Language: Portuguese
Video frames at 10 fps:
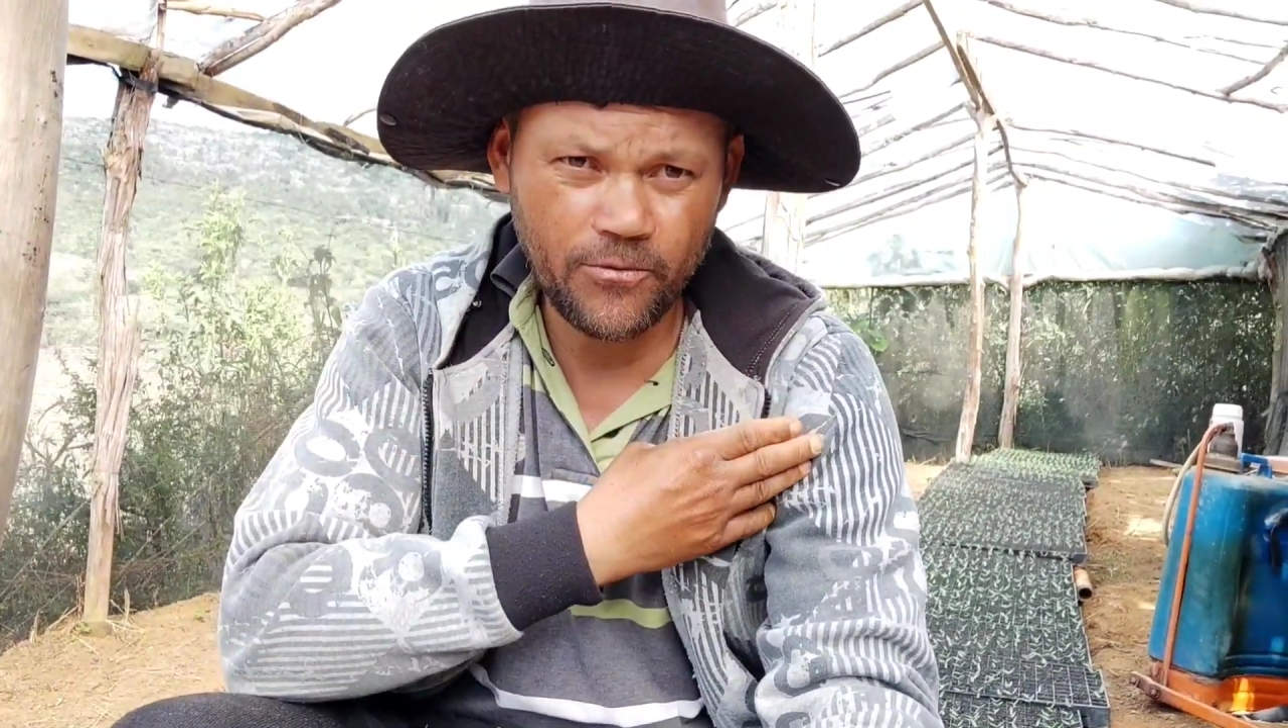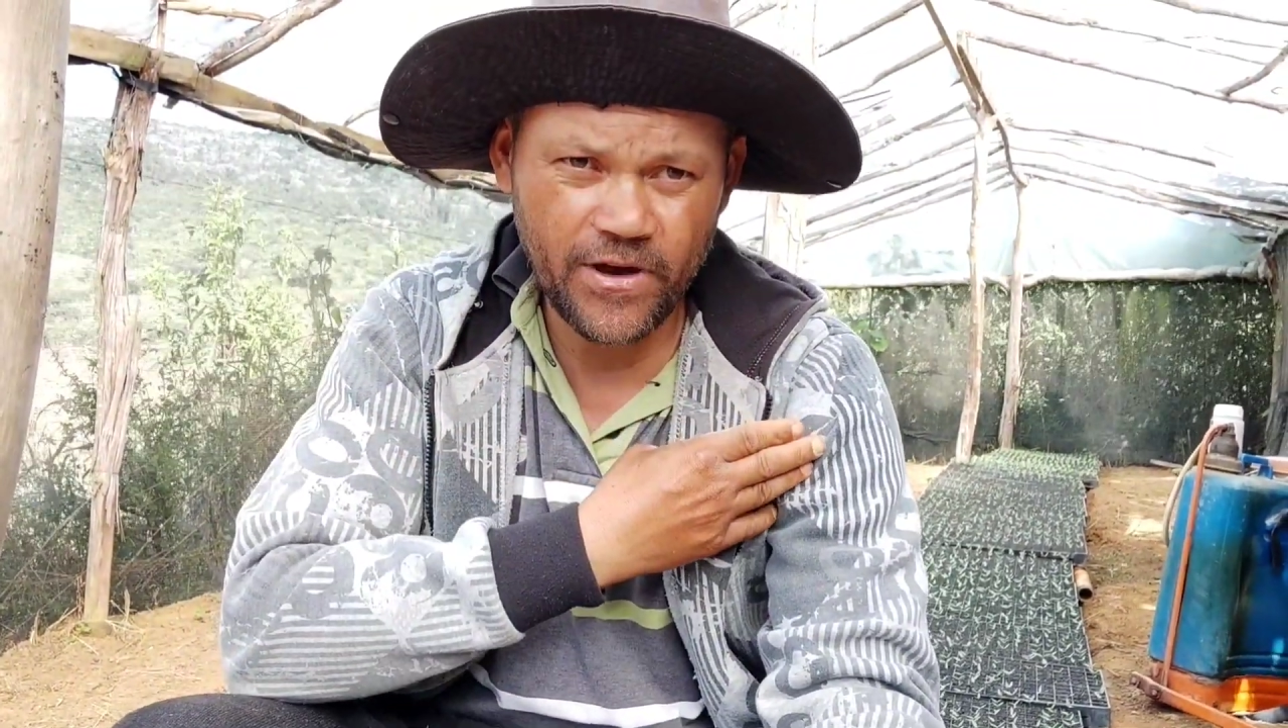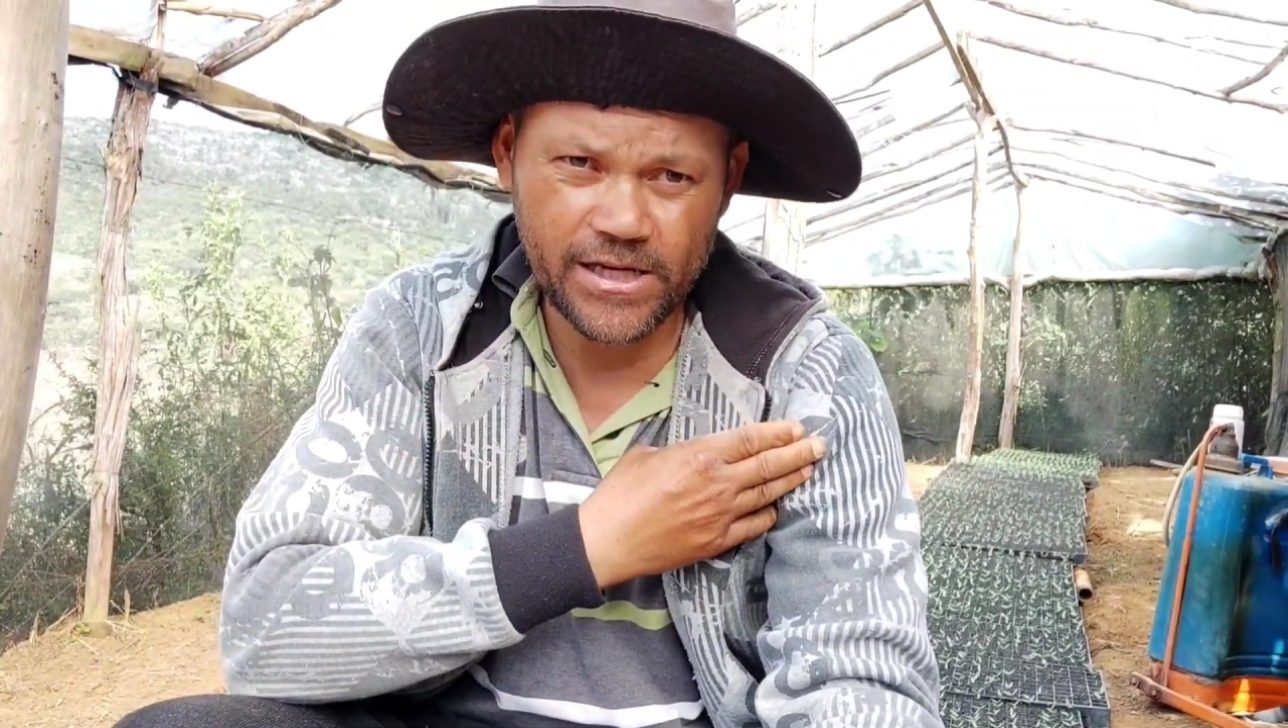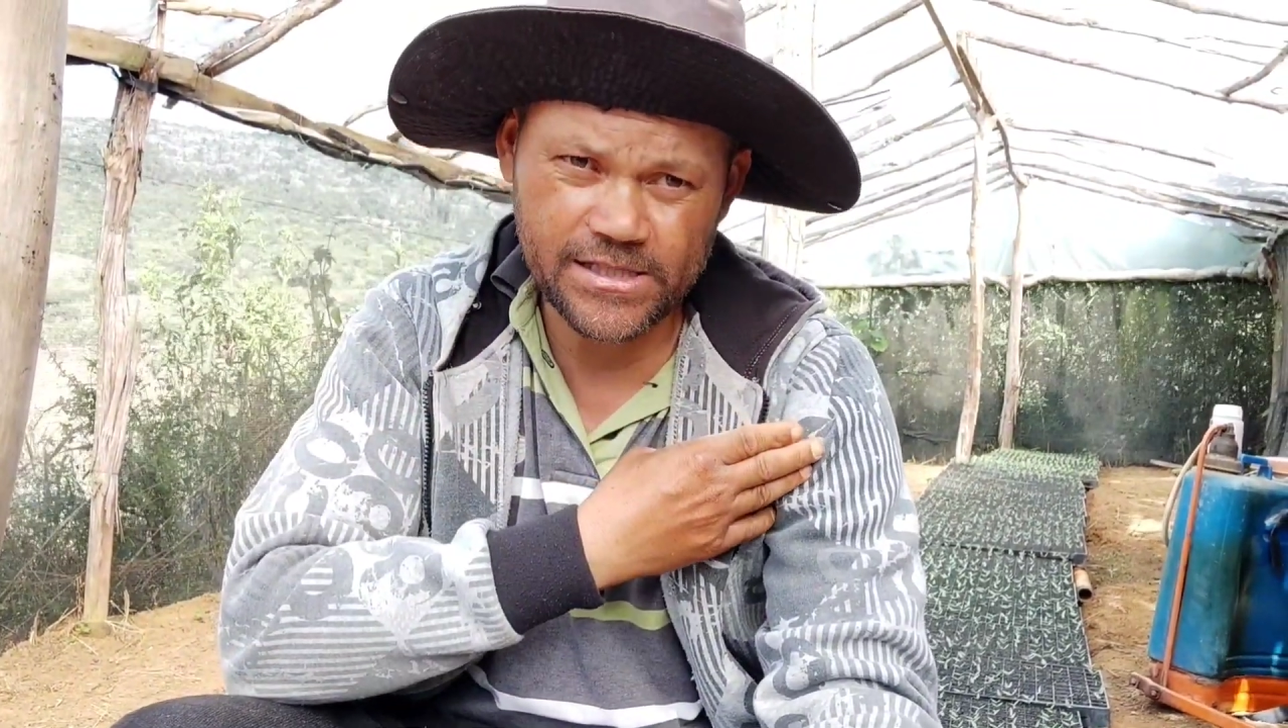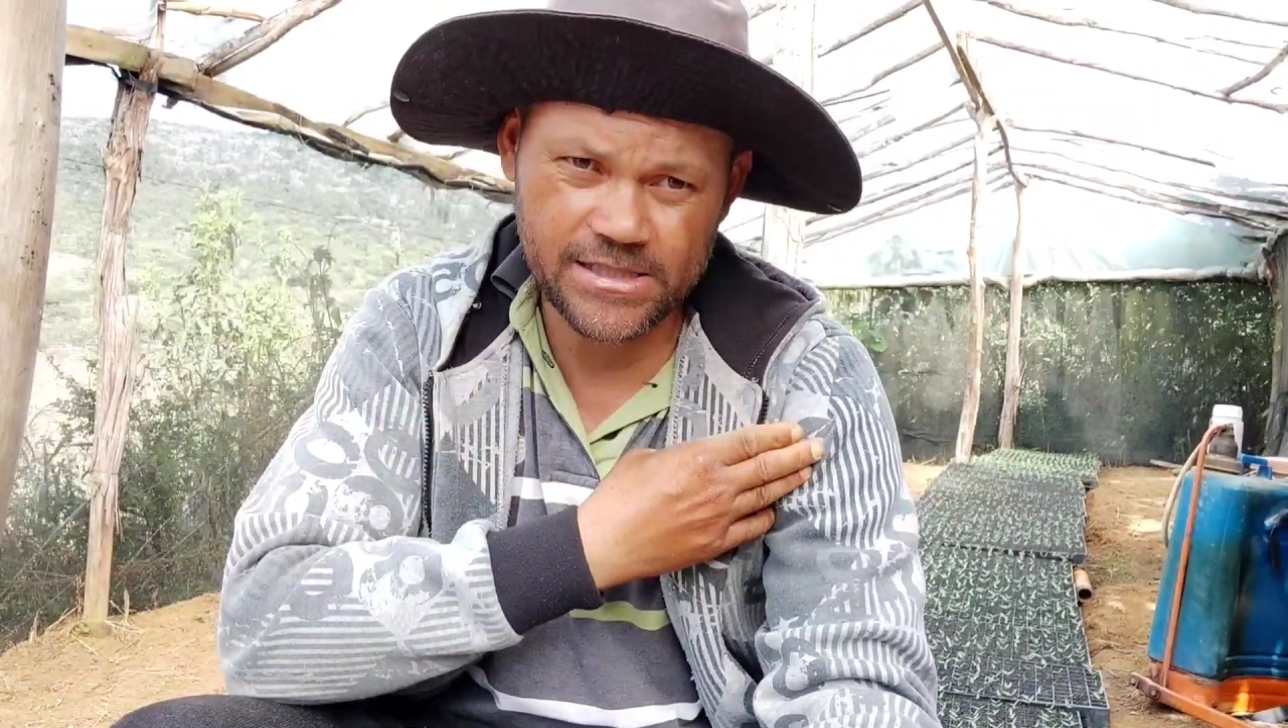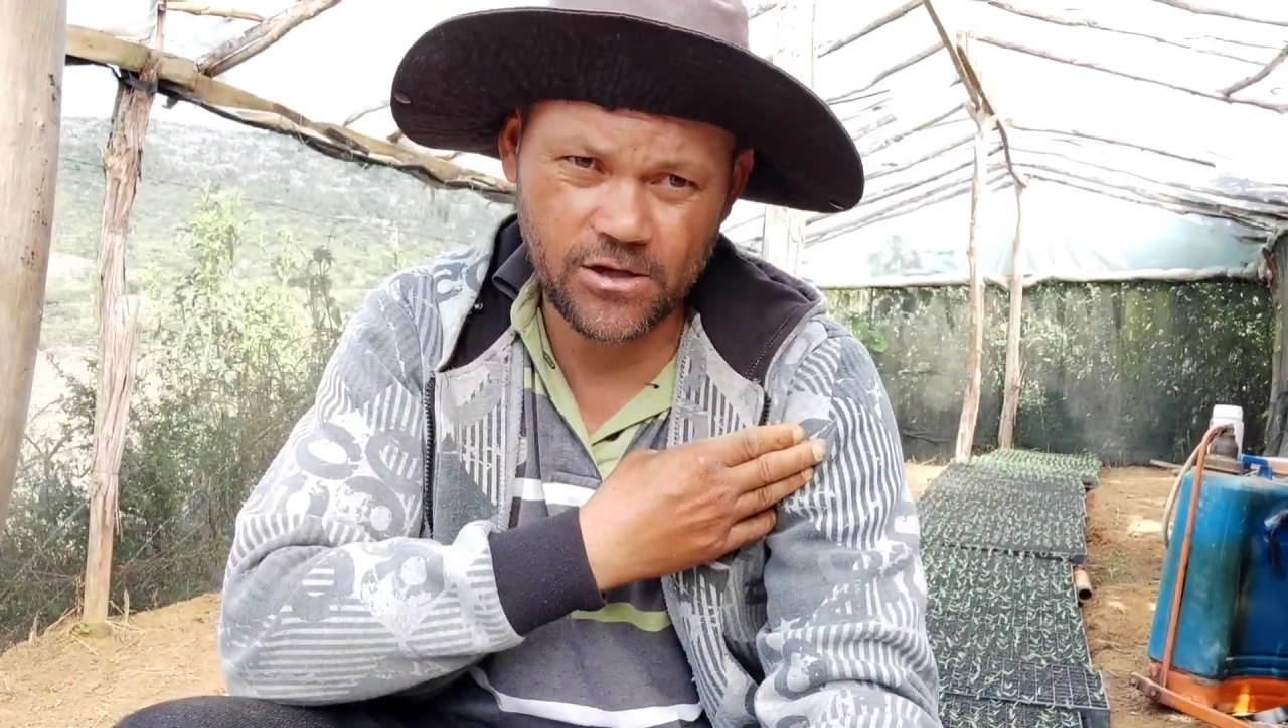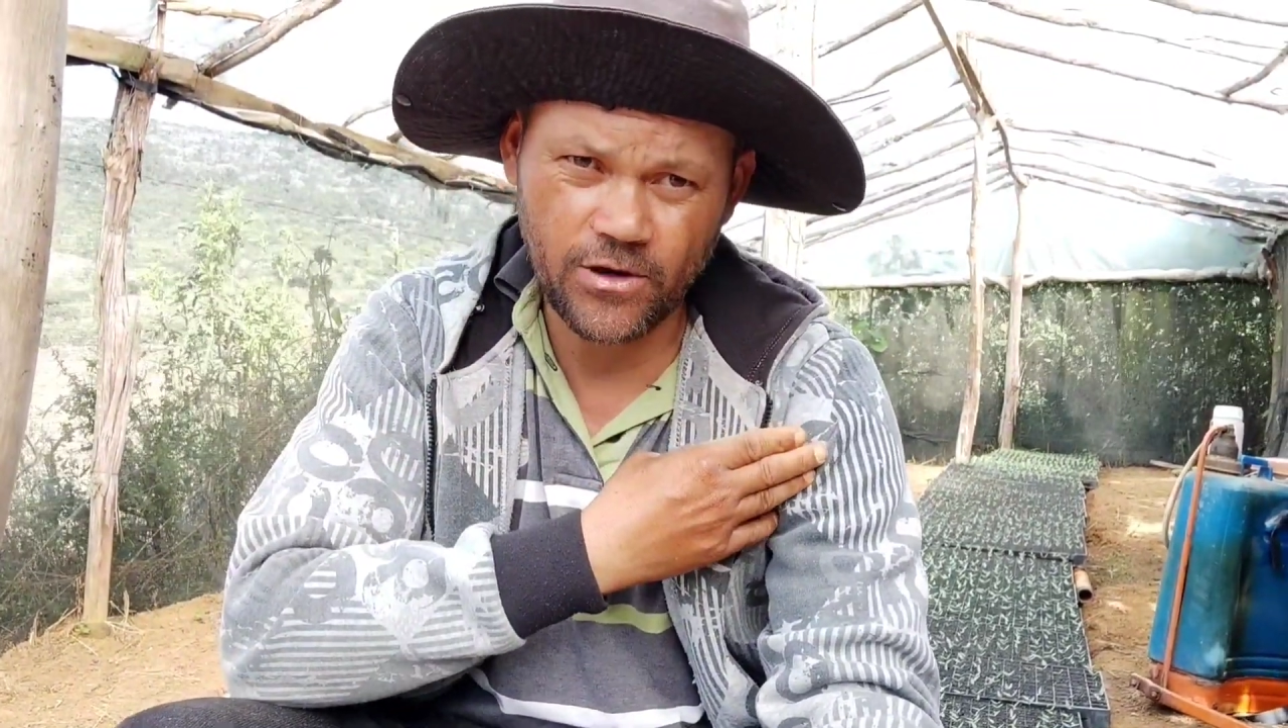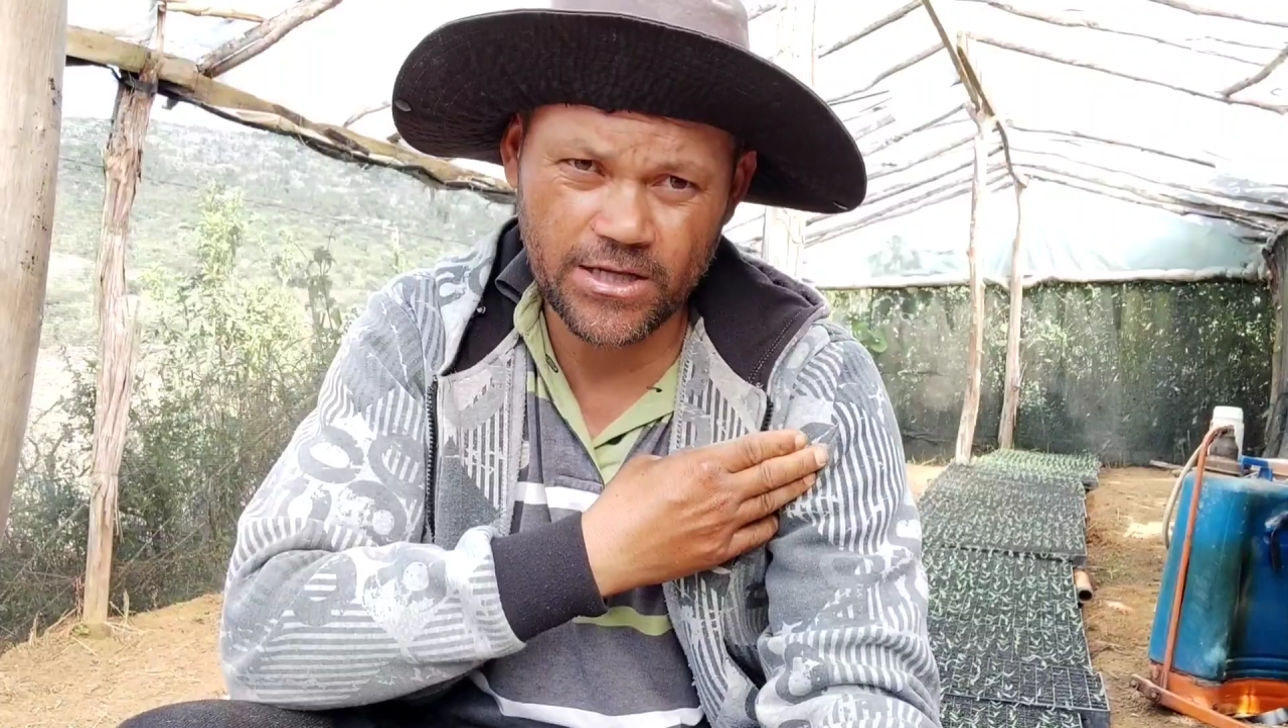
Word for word: pulverização